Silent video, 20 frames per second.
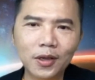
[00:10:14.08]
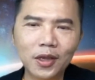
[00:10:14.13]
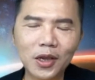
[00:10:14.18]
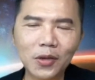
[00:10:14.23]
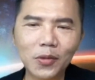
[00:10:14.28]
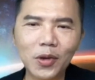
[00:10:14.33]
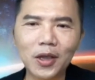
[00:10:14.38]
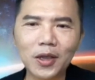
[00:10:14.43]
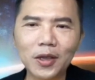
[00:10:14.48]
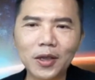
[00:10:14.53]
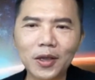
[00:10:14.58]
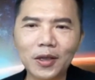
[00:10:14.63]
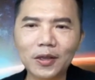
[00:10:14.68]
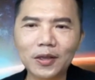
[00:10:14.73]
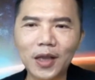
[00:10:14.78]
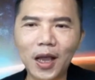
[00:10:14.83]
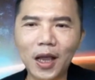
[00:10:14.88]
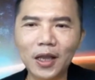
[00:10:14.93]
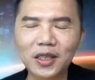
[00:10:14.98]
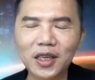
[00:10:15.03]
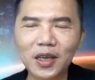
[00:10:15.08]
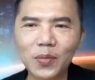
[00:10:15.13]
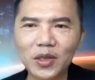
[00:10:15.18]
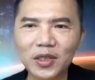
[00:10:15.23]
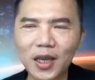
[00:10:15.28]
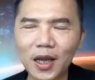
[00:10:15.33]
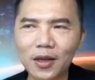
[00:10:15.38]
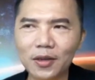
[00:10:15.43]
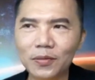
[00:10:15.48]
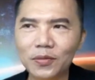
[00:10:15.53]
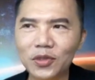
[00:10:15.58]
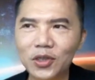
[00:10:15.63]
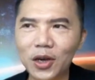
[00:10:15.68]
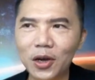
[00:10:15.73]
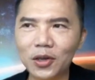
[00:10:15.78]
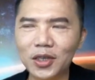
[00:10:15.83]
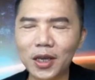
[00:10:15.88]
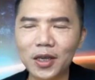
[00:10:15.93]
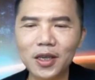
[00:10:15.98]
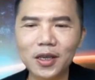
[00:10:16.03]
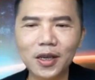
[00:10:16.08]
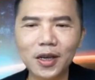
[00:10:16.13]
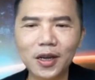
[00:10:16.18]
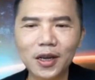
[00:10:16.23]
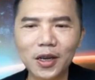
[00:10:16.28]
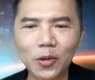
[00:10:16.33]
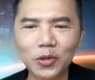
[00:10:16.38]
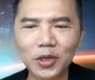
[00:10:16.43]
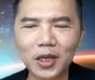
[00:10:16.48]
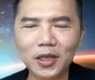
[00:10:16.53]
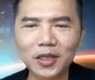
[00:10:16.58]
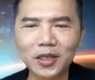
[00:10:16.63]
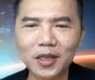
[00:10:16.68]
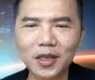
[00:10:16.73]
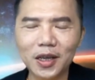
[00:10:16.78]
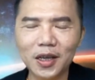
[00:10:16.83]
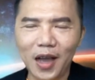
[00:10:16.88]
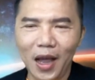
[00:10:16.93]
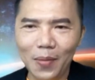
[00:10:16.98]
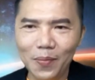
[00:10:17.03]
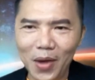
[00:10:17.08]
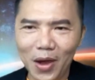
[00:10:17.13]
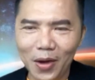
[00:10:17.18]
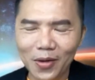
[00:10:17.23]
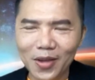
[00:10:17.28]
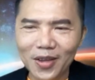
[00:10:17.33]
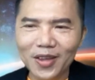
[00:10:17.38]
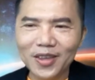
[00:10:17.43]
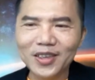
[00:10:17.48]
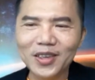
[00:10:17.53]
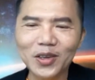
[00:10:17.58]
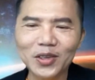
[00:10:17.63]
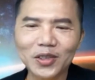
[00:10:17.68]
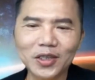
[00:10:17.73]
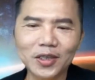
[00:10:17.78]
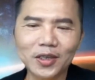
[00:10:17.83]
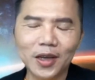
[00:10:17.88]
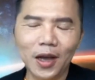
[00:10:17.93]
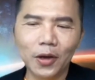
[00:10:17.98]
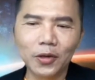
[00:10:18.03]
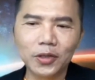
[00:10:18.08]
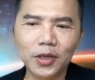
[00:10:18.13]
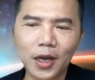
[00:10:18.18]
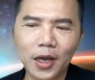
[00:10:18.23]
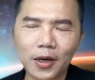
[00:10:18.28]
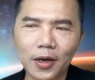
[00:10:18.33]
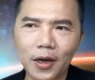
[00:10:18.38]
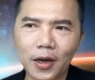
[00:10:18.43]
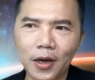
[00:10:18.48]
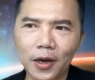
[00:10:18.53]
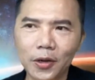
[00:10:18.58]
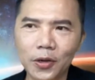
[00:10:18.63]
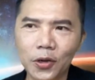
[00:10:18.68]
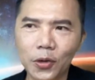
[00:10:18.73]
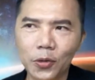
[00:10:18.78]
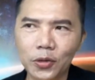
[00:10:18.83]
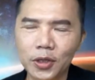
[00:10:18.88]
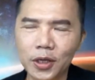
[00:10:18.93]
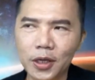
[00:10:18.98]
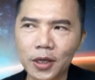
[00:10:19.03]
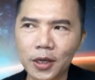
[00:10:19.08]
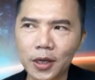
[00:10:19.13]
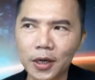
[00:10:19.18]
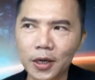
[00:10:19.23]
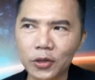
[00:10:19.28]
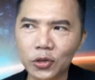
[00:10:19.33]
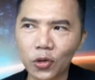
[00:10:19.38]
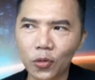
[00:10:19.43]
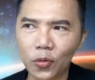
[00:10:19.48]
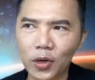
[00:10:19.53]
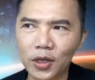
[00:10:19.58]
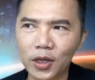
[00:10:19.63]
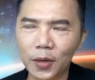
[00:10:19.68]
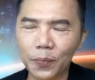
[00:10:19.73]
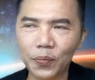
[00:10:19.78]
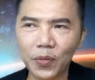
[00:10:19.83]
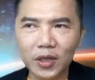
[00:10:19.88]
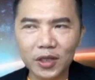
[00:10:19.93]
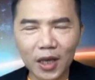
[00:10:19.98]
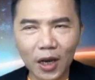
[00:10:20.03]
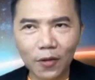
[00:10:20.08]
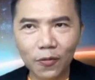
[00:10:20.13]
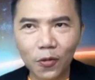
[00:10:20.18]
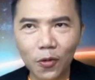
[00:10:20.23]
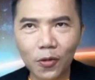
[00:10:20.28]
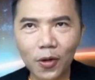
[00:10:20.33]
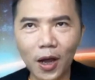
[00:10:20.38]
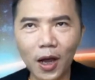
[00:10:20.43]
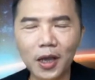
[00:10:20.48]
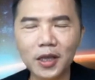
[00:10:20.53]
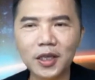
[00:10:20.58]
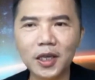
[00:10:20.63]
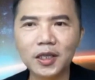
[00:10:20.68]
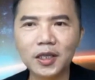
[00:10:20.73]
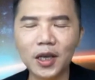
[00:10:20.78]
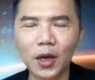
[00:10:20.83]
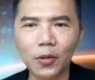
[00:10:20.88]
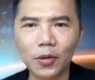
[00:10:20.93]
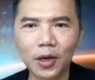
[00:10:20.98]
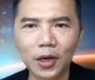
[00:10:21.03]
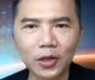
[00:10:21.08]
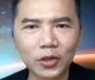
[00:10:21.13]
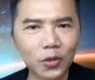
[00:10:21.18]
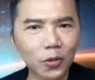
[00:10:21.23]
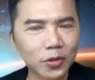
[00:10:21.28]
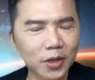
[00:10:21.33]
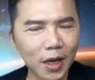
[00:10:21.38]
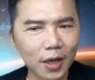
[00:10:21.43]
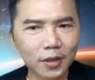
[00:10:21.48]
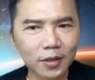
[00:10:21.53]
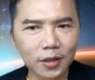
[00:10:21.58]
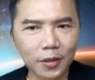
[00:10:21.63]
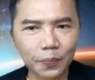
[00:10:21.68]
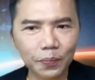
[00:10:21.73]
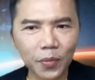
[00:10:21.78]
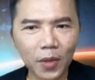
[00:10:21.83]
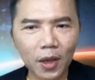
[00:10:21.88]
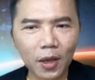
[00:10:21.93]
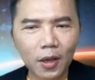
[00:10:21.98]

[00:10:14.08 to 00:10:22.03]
因为它基本上就好像一个流行性的感冒，就是好像呃有这个所谓的伤风啊一些小咳嗽这样子，